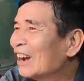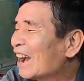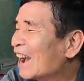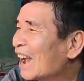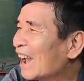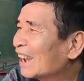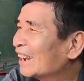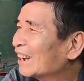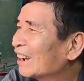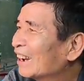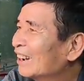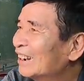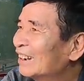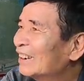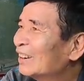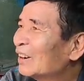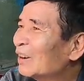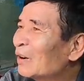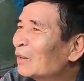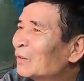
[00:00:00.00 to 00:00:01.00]
hai
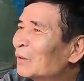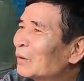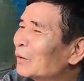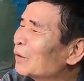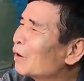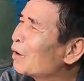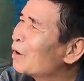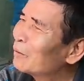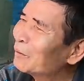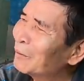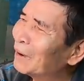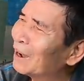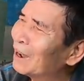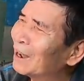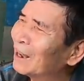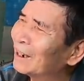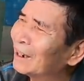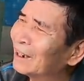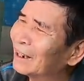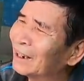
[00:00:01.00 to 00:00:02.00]
Ờ, rồi nó
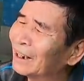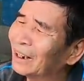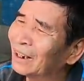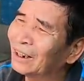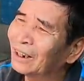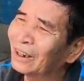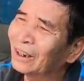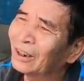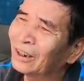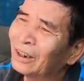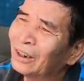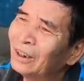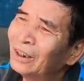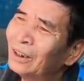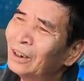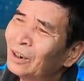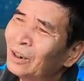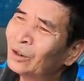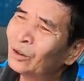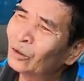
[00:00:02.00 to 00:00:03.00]
và ờ,
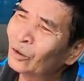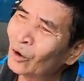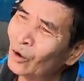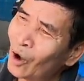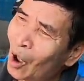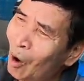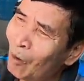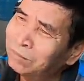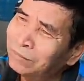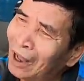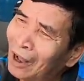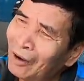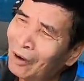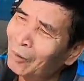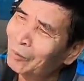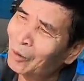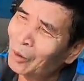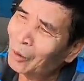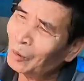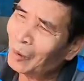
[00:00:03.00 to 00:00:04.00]
nó lộn tới
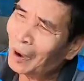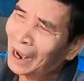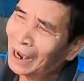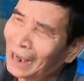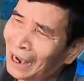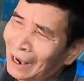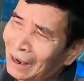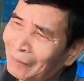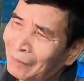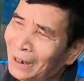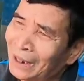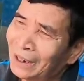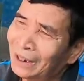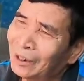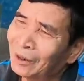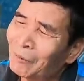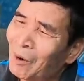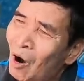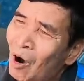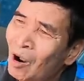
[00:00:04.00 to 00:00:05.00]
lộn lui hoài à bị
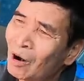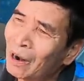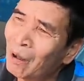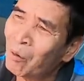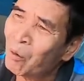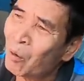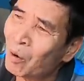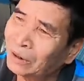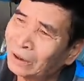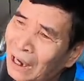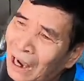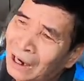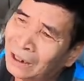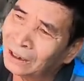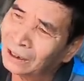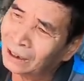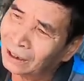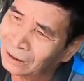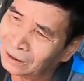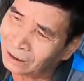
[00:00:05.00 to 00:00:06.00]
yeah. Dạ. bỏ lâu quá
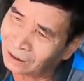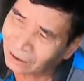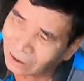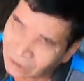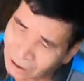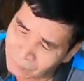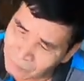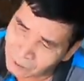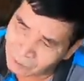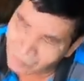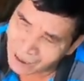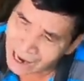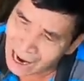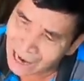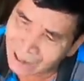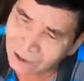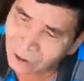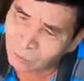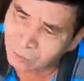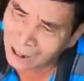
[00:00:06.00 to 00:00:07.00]
trời rồi, là mười mấy hai